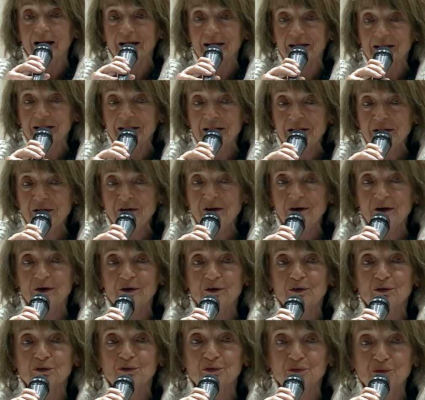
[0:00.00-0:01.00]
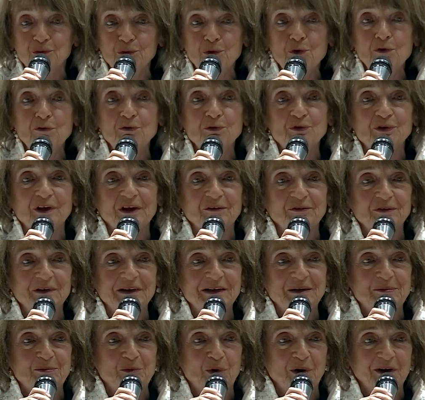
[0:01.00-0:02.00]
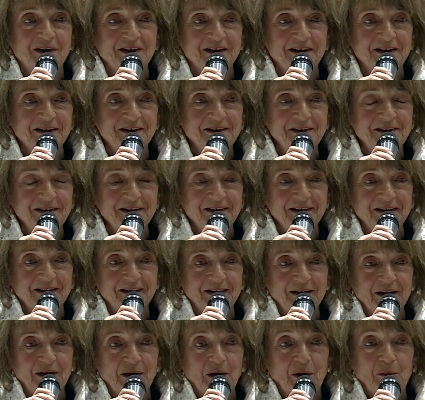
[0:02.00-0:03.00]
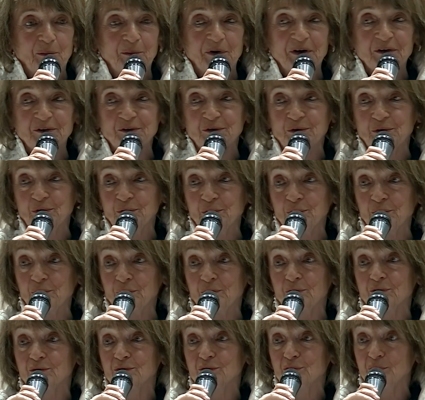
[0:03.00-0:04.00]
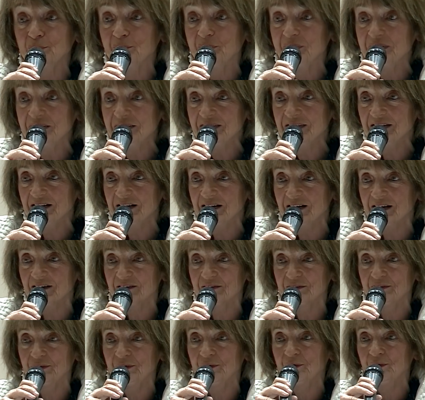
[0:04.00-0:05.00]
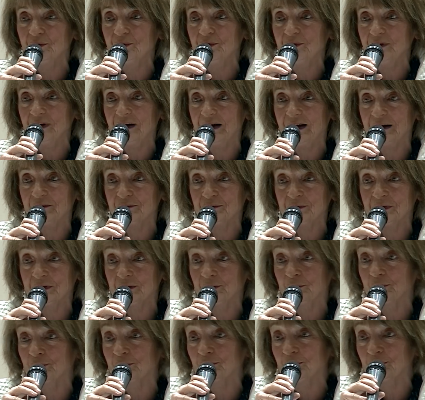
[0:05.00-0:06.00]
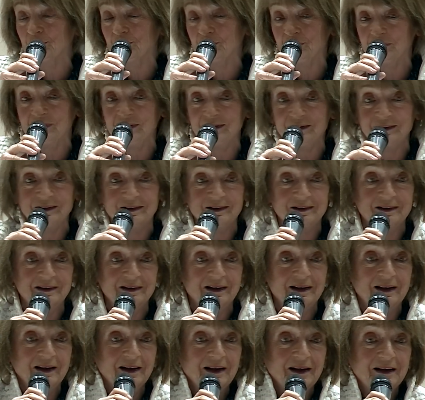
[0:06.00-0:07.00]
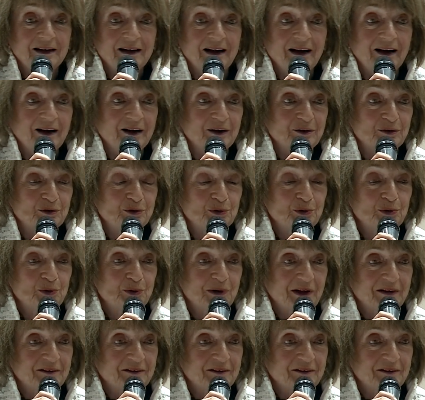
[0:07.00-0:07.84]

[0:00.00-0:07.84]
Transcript: et vous, vous avez les moyens parce que vous baignez là-dedans avec euh, la radio, la